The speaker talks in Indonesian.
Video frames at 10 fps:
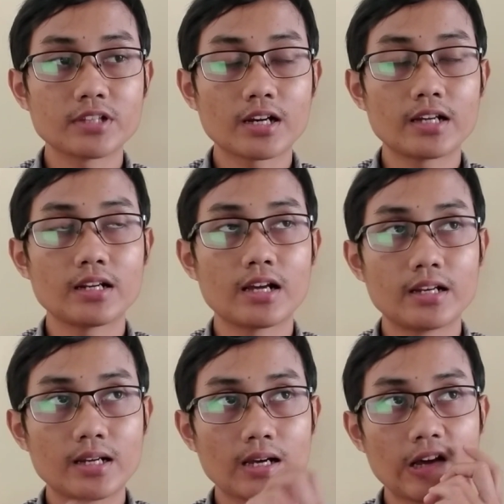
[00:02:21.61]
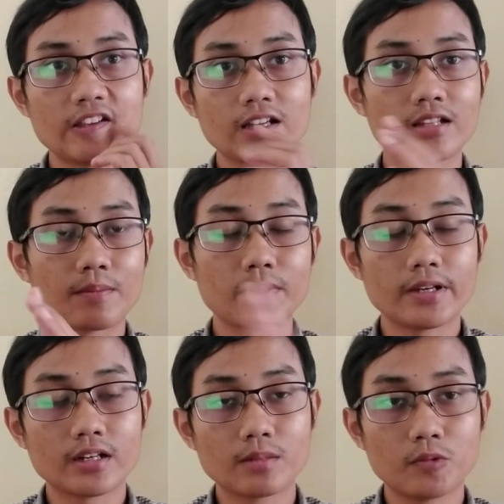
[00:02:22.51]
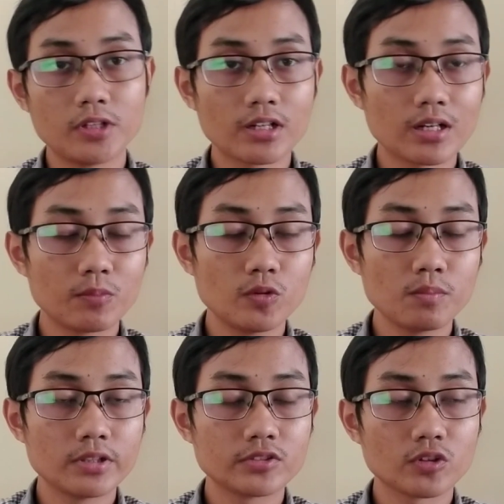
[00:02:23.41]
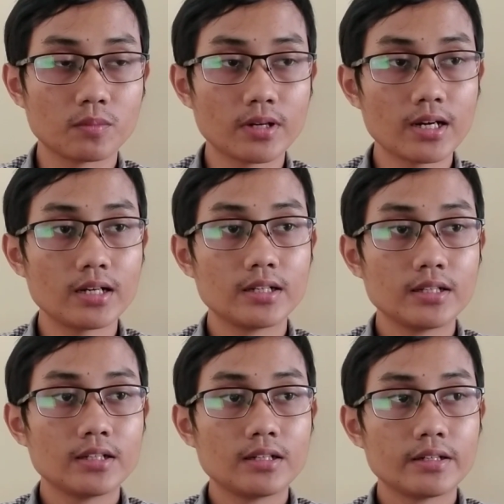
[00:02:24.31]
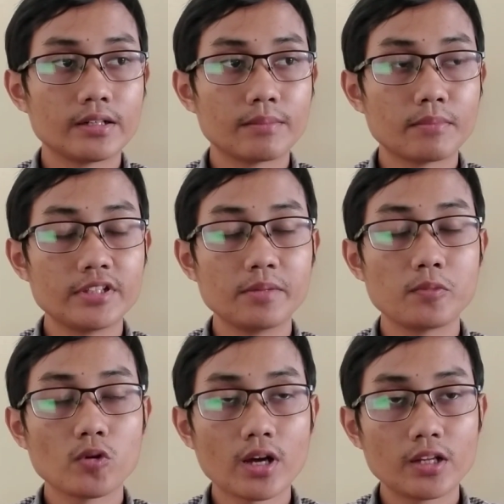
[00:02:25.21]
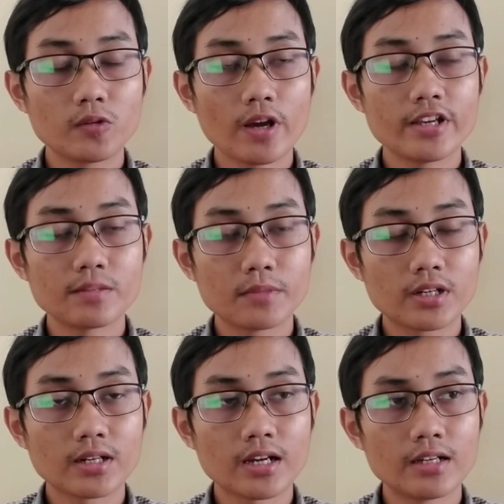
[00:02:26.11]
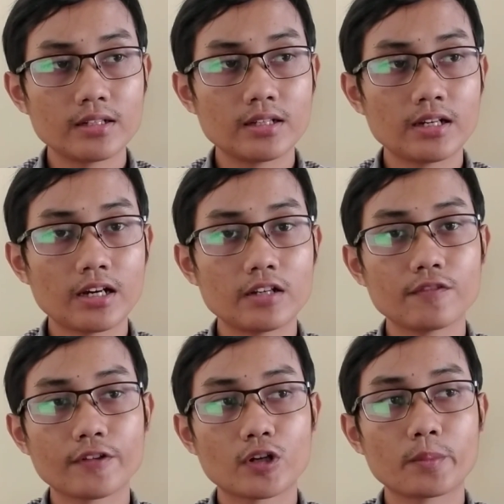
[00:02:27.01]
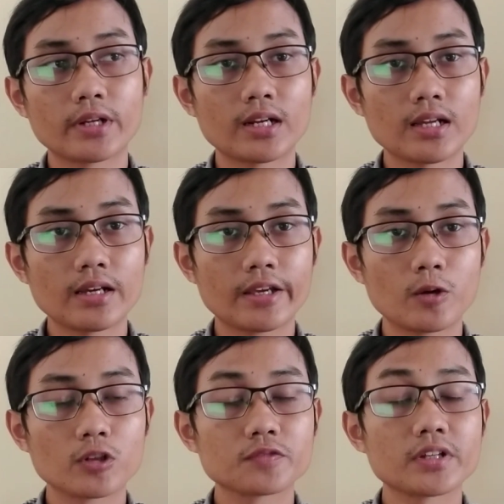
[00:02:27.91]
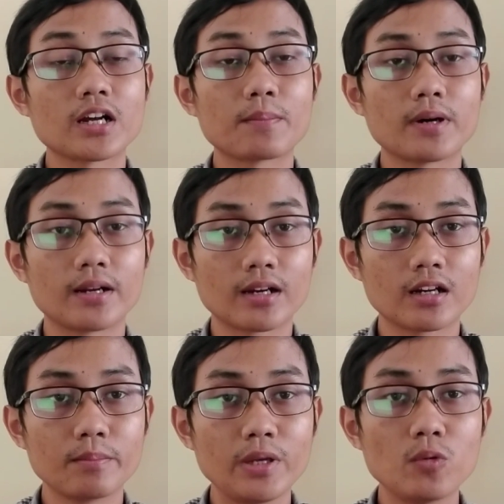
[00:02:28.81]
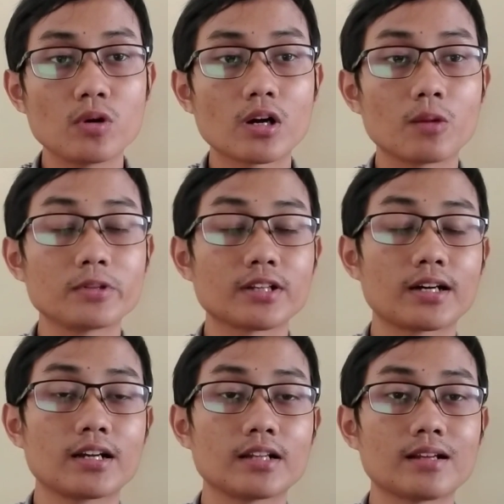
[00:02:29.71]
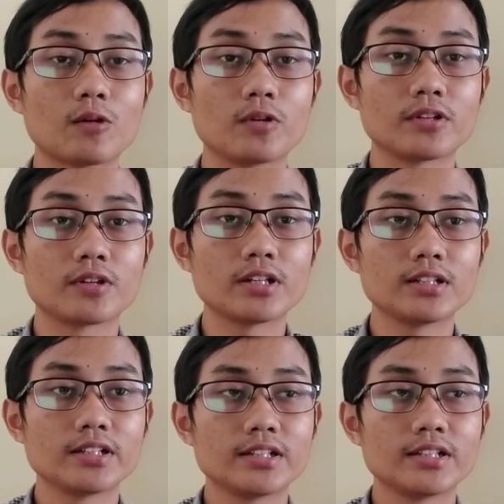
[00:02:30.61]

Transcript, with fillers: Misalkan ada ayat apa ya, kemudian kamu mencoba menyimpulkan itu ayat berkenaan dengan fenomena geosfer apa. Nah kan bingung kalau misalkan nggak tahu gitu kan.